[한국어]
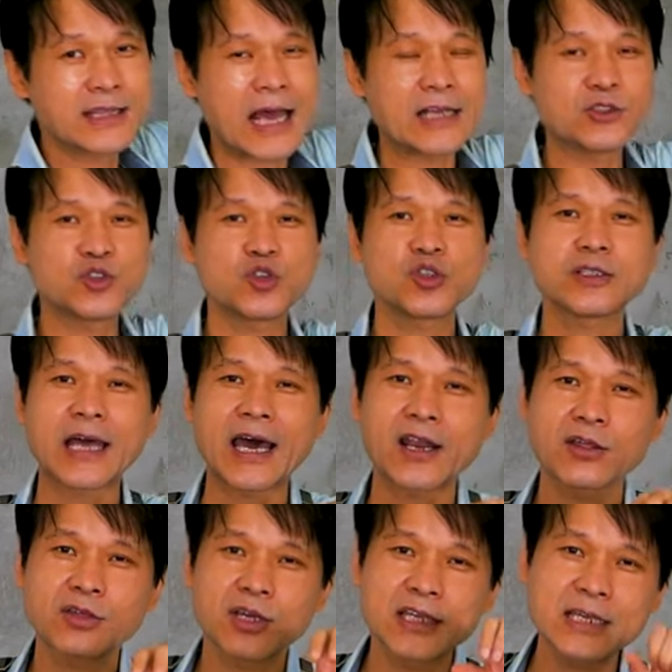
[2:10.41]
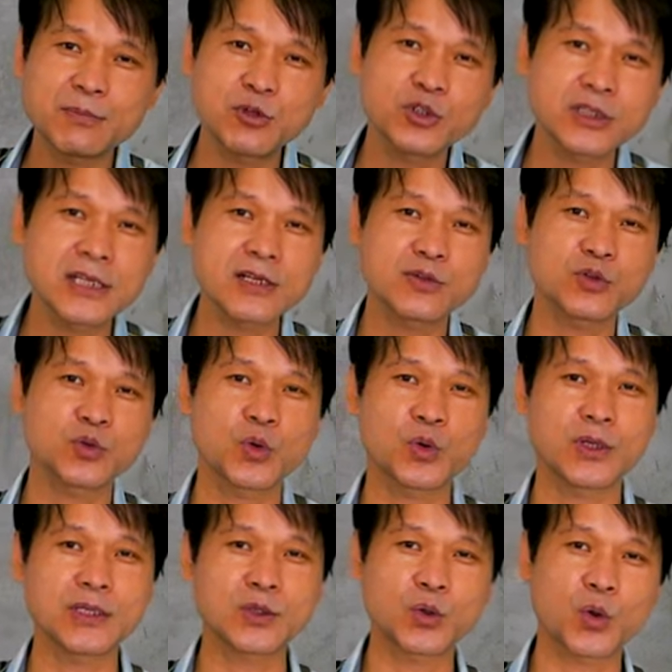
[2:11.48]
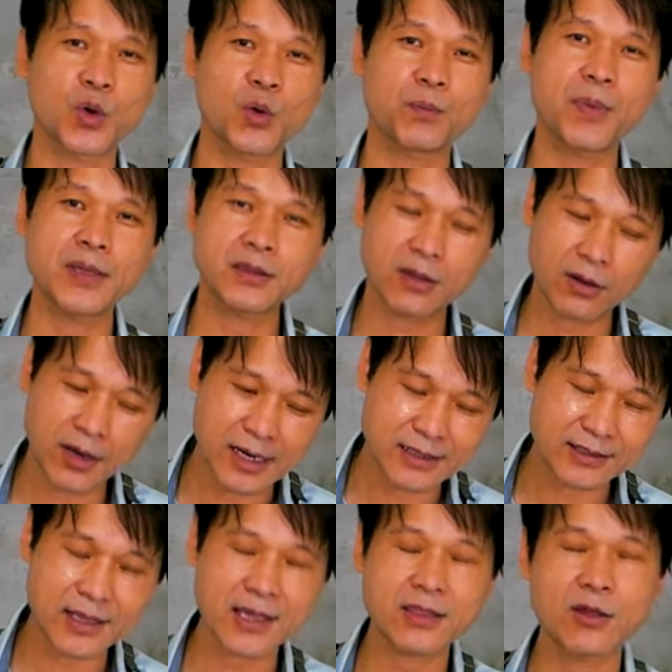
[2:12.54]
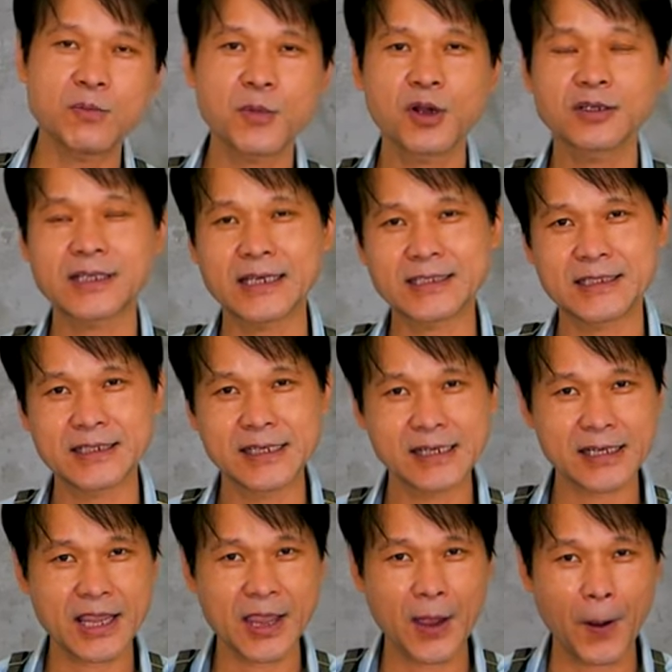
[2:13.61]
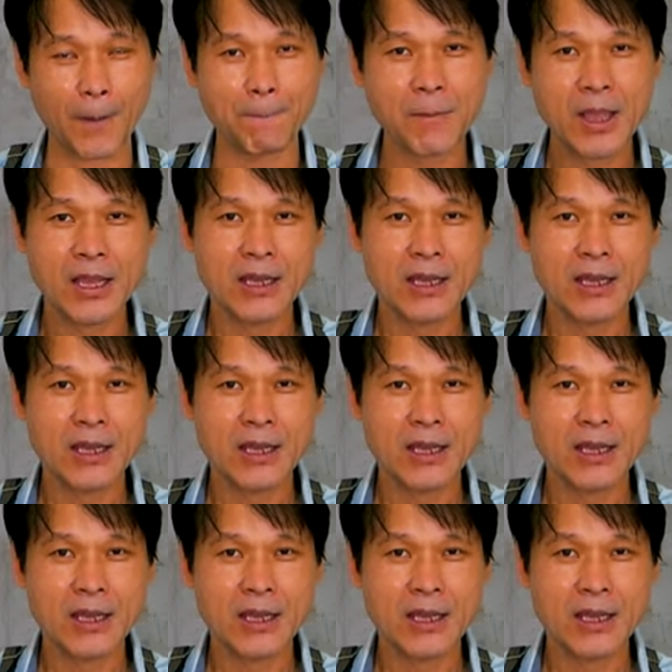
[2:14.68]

단추를 달아서 입으실 수도 있도록 패턴할 때 설명을 다 드릴게요.